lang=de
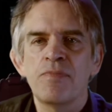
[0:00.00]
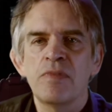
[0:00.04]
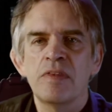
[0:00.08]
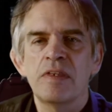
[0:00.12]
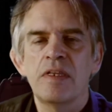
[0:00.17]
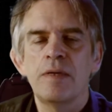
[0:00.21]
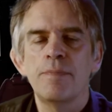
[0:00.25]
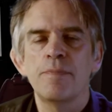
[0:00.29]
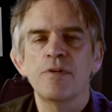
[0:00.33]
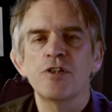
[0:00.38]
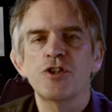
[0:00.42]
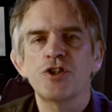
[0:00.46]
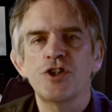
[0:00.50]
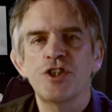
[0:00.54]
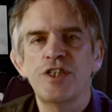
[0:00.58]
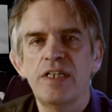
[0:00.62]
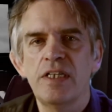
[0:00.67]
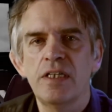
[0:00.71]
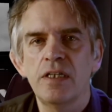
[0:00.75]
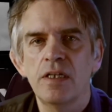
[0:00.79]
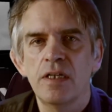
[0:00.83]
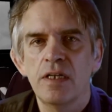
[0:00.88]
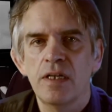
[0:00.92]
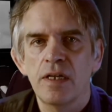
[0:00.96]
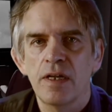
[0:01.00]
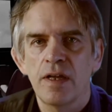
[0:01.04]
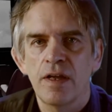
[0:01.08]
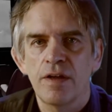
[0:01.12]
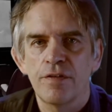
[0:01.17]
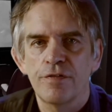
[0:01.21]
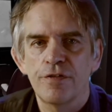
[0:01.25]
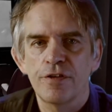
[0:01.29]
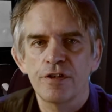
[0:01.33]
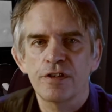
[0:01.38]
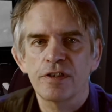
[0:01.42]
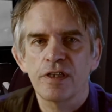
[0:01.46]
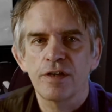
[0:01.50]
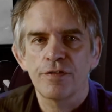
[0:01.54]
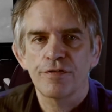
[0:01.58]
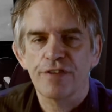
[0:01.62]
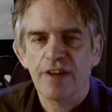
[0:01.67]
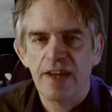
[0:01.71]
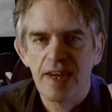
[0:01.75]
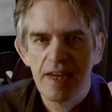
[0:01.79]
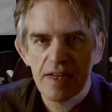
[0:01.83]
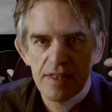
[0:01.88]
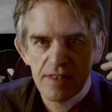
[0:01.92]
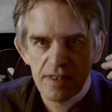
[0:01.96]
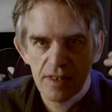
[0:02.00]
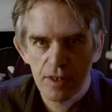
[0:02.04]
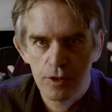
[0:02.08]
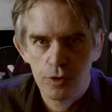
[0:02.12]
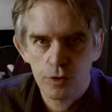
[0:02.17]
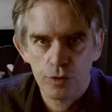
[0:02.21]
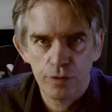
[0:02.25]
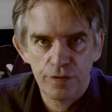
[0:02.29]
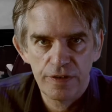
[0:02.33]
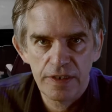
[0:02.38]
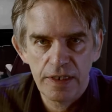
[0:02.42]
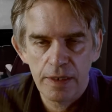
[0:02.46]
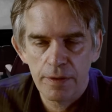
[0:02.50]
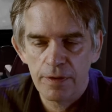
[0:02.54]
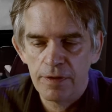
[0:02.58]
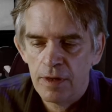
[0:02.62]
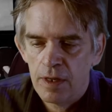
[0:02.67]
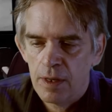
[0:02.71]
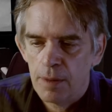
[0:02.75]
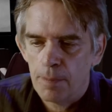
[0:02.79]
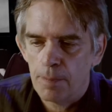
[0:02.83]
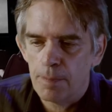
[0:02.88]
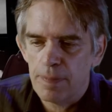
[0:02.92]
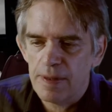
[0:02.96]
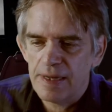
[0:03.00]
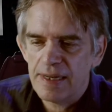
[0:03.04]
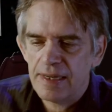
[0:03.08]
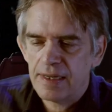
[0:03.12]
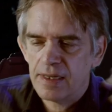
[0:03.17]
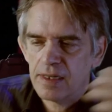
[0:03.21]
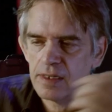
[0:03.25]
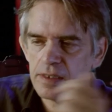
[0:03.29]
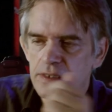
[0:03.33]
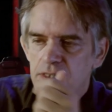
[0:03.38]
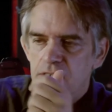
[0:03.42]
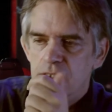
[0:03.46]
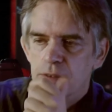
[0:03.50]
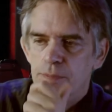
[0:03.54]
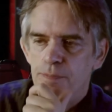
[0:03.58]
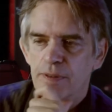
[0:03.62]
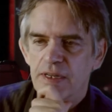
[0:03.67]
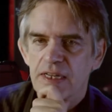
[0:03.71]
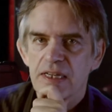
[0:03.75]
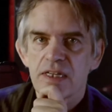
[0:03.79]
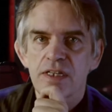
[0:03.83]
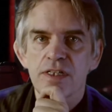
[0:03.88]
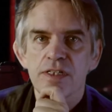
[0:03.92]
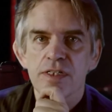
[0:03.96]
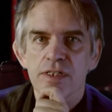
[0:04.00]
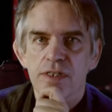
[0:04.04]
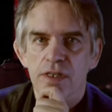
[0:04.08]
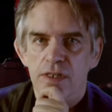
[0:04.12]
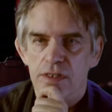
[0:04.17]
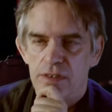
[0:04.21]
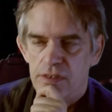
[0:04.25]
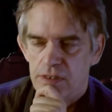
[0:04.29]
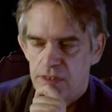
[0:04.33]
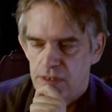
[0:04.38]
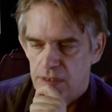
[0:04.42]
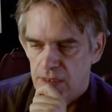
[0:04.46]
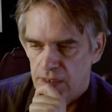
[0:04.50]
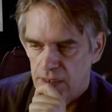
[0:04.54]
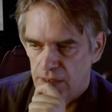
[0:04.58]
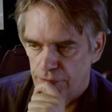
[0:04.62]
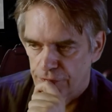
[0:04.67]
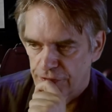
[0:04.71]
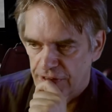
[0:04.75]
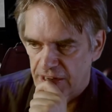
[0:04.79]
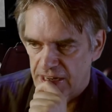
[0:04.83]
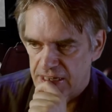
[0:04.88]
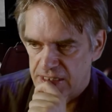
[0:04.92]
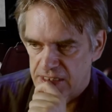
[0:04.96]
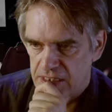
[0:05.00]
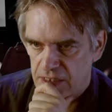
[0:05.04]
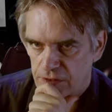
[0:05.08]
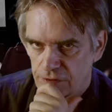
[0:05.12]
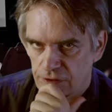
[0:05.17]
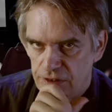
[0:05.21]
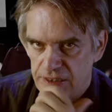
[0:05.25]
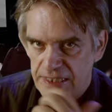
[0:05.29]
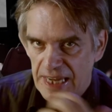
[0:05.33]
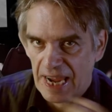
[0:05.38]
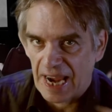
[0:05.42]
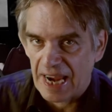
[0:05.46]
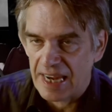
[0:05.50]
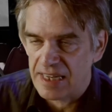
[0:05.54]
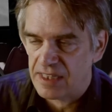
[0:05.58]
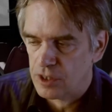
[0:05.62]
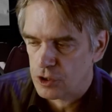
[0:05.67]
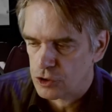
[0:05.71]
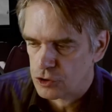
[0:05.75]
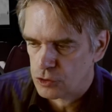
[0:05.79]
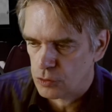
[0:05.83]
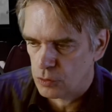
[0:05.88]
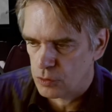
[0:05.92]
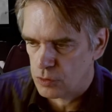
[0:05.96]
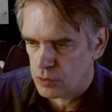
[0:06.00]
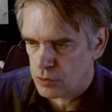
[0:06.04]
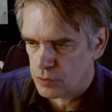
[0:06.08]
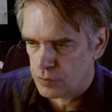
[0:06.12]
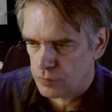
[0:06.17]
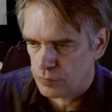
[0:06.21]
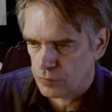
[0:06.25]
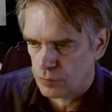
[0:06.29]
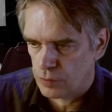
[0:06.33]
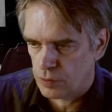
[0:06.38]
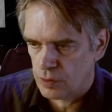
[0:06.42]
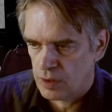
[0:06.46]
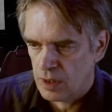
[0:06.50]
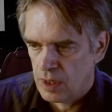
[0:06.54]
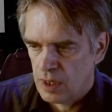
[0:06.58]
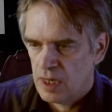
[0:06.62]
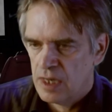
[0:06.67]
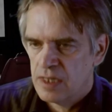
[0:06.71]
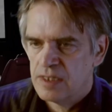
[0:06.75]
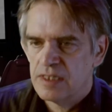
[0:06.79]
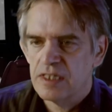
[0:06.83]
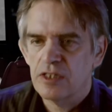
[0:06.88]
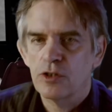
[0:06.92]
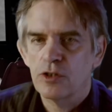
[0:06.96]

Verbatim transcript: die Maschine wird gefräßig, so wie der Blick des Priesters gefräßig wird, der einige Stunden zuvor sich